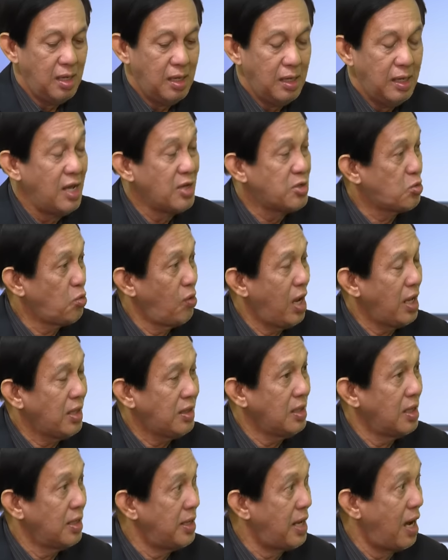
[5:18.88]

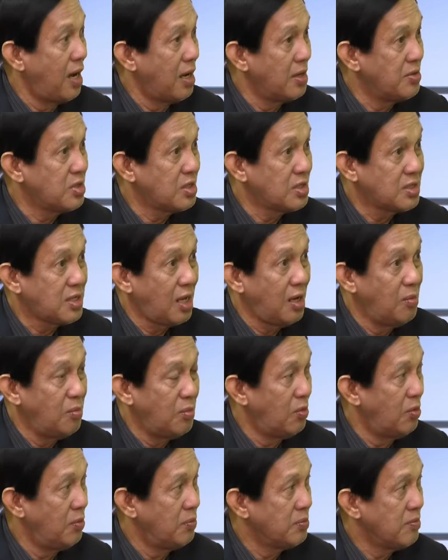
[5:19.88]
Nasulat na daan sa
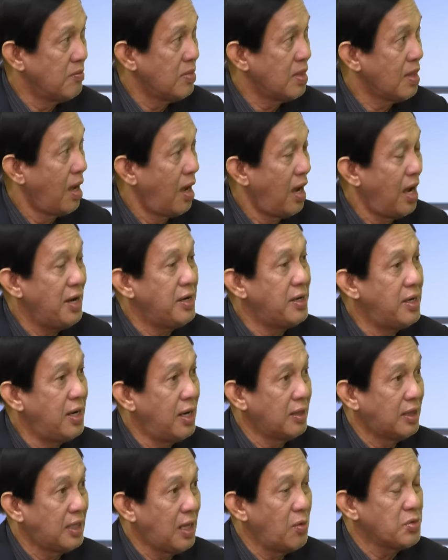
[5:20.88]
Salmo,
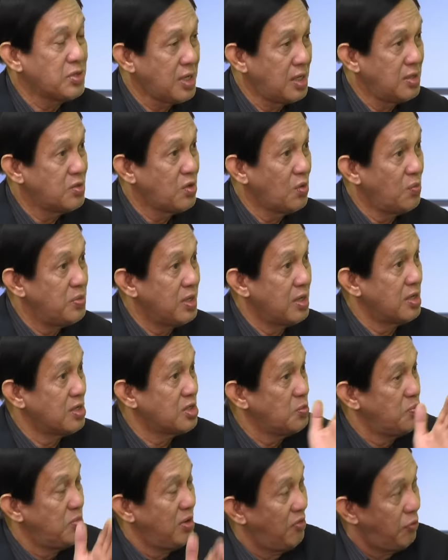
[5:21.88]
100,000 of
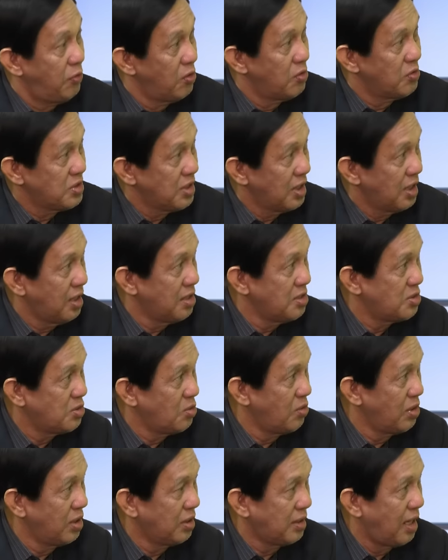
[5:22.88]
years before si
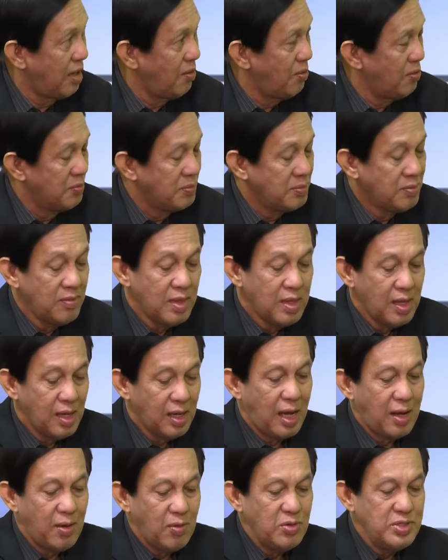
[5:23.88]
Kristo na tao.
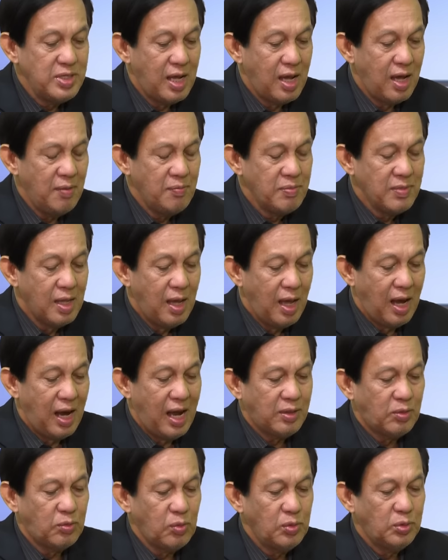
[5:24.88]
Karon niya, ang
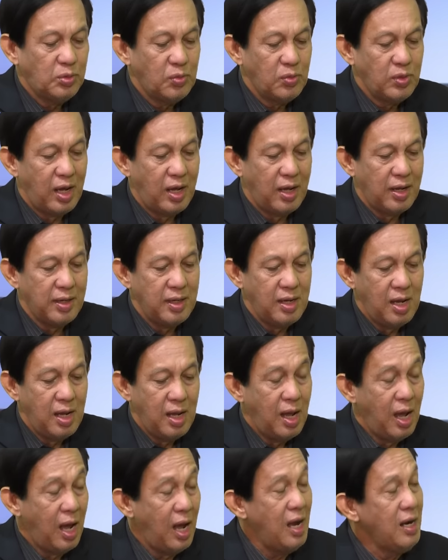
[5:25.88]
atong tunan,
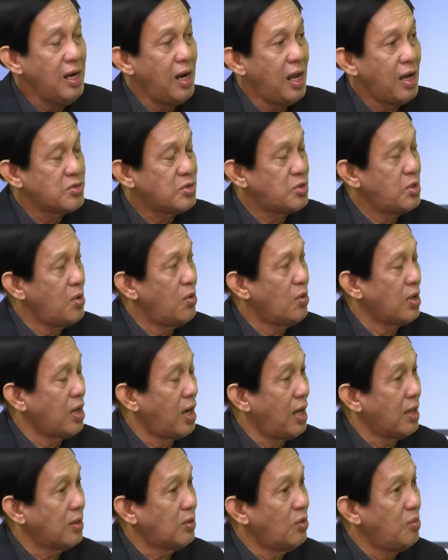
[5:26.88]
ang leksyon
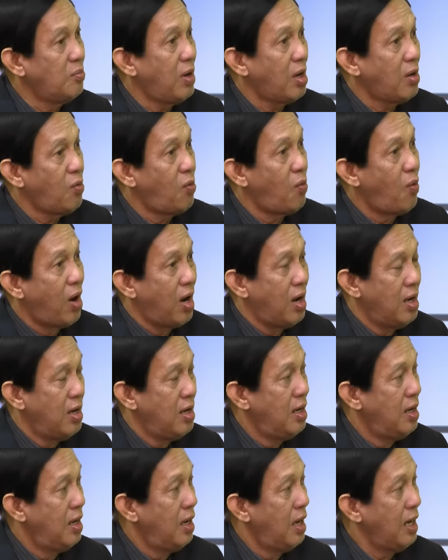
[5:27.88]
nga aton makuha,
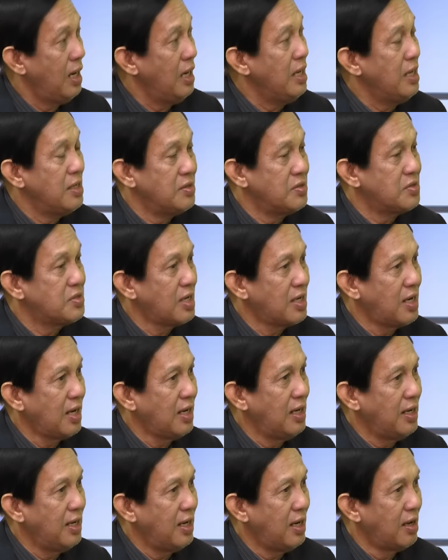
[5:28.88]
halin sa
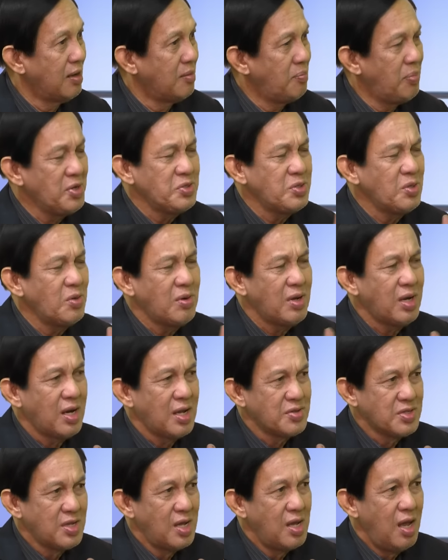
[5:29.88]
nagligad. Pastor
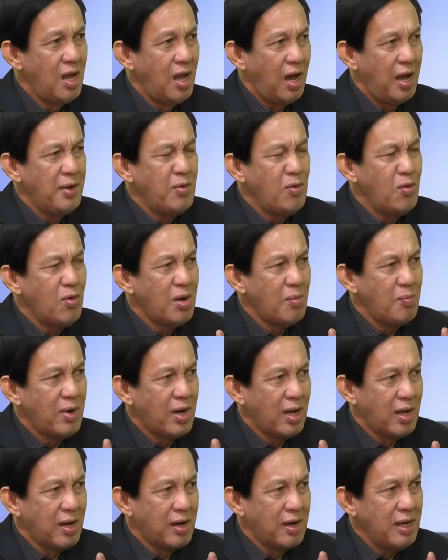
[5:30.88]
Chris, ano nga
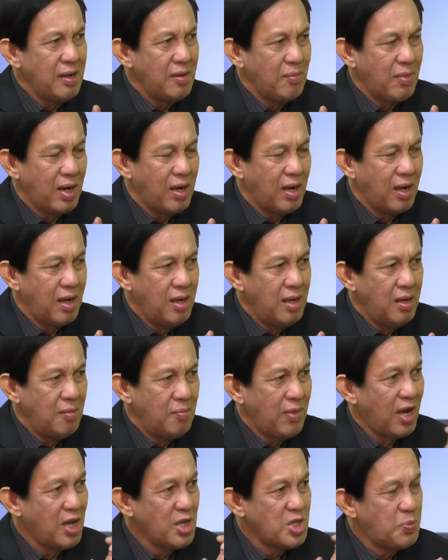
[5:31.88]
mga mga
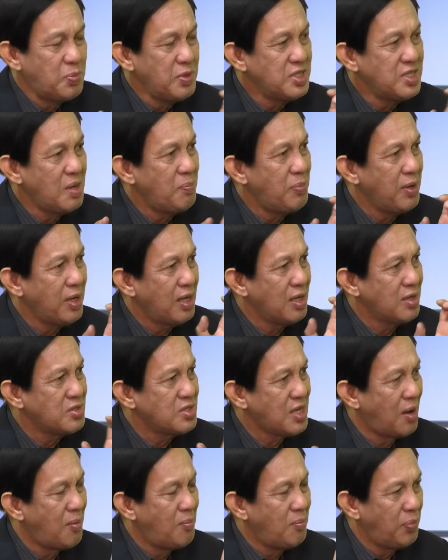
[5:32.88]
mga specific
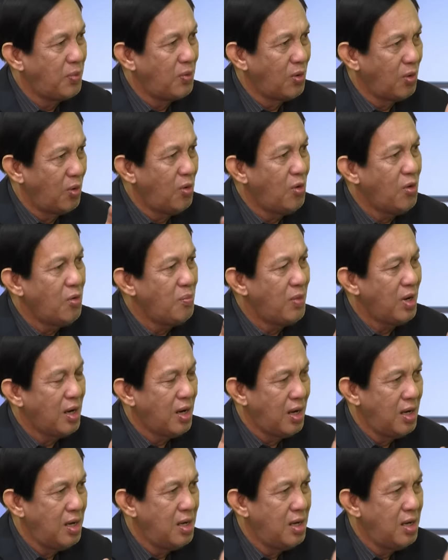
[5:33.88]
example or mga